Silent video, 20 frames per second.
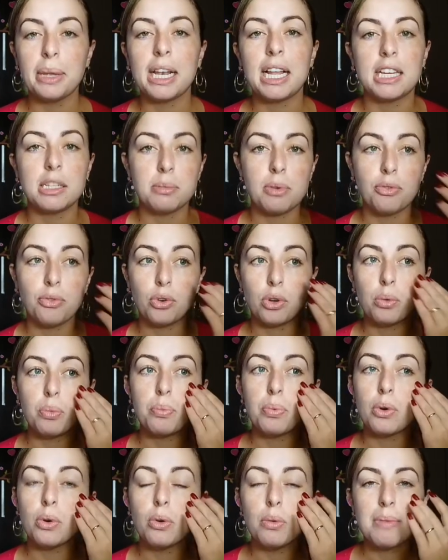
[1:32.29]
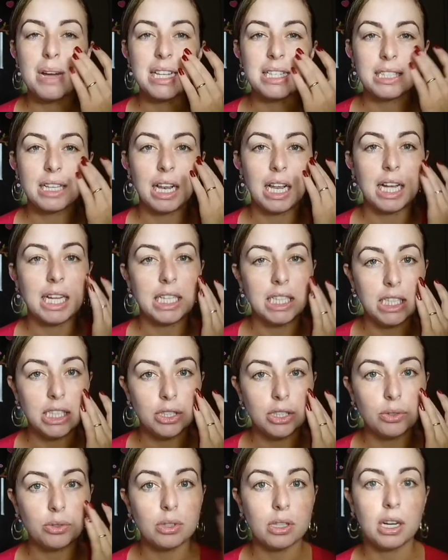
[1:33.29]
melasma for um pouco mais
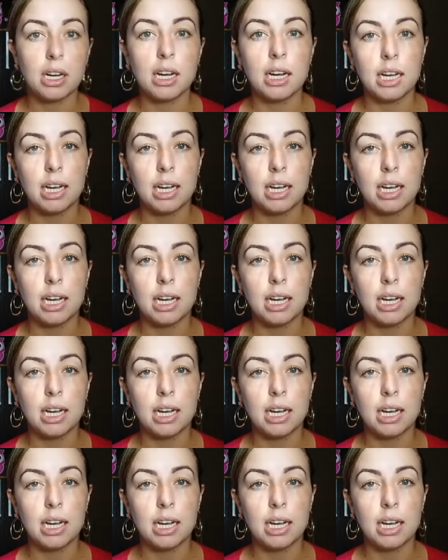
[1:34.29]
clarinho,